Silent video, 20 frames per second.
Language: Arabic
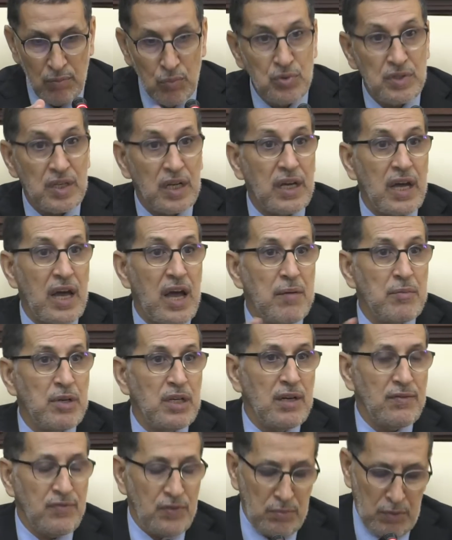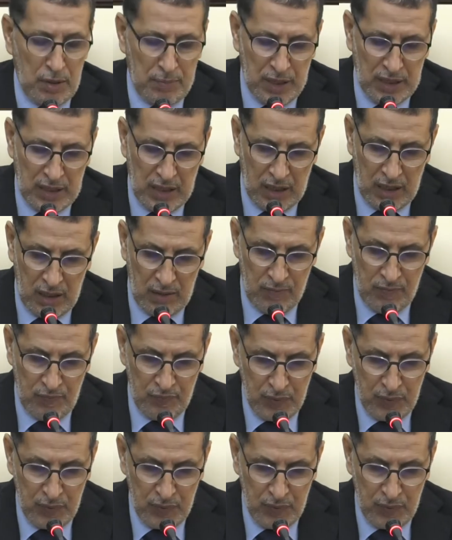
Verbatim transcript: متكاملة فيما بينها